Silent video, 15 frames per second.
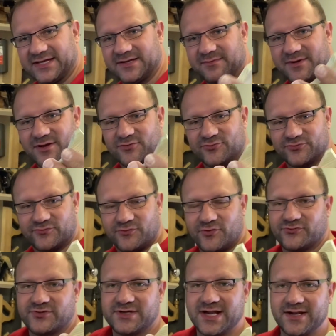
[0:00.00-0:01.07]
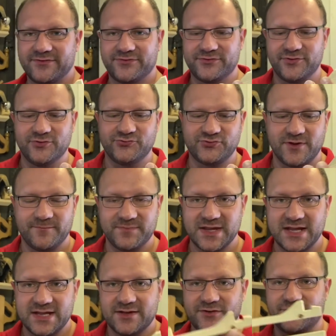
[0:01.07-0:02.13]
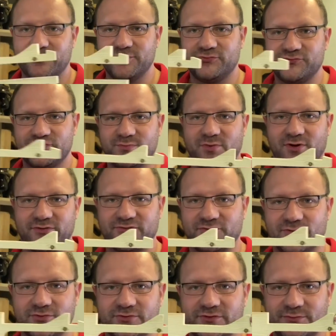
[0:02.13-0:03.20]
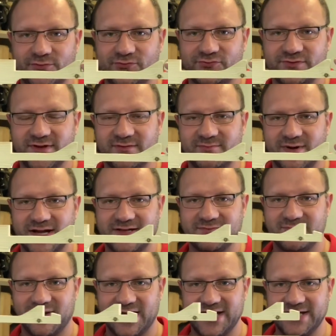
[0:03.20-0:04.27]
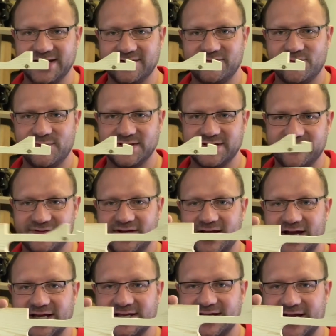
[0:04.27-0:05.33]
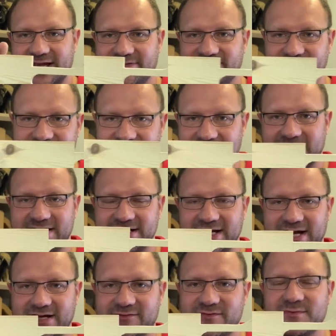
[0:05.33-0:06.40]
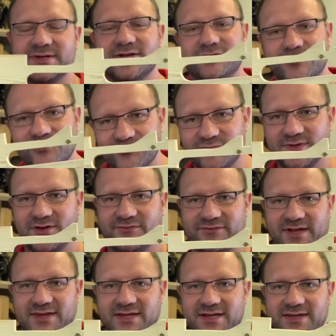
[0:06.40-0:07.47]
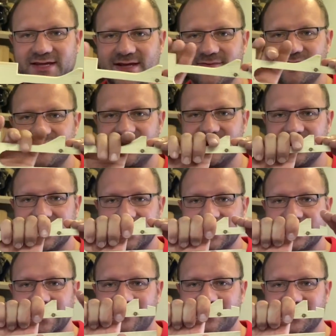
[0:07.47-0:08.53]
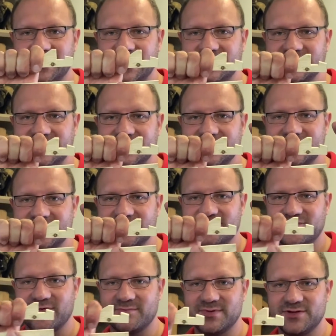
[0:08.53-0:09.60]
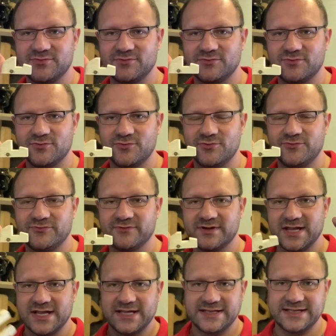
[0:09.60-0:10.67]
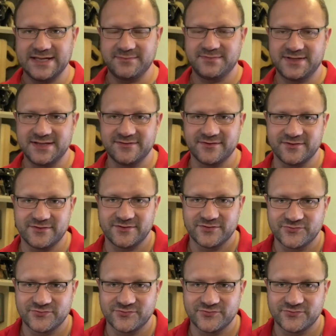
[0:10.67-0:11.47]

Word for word: ich mir auch gut vorstellen als Tisch Zwischensprosse unten zwischen den beiden Beinen, wo man das dann einrastet, klack, klack. Und wenn man den Tisch wieder auseinandernehmen will, kann man halt hier diese Verbindung lösen, nimmt diese,